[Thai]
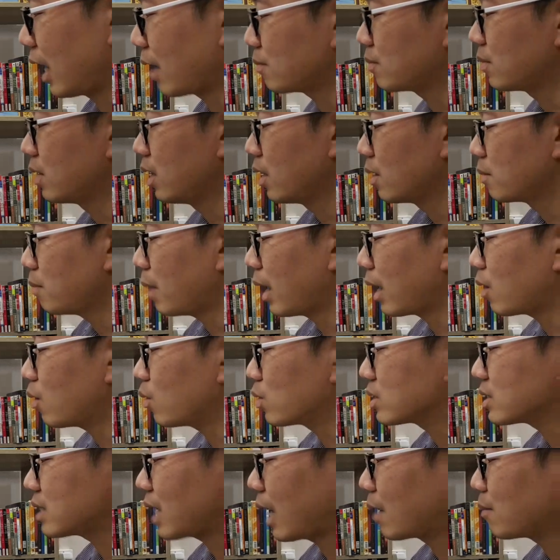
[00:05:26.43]
นะครับบาง
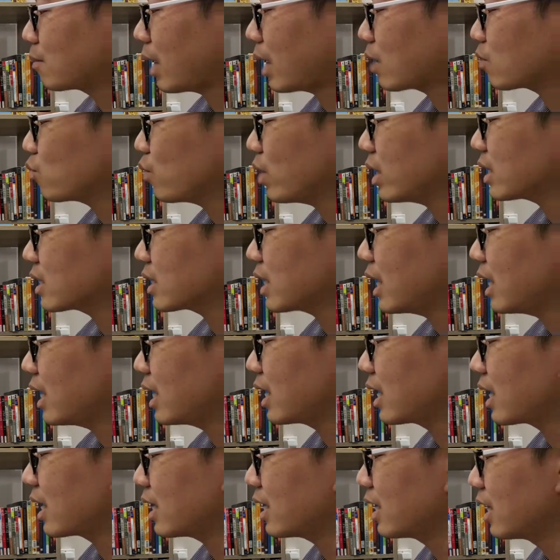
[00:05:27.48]
คนสามารถวิ่งได้
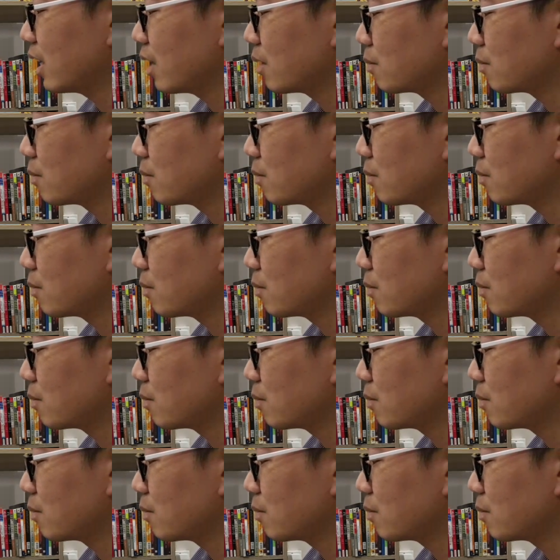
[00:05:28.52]
เลย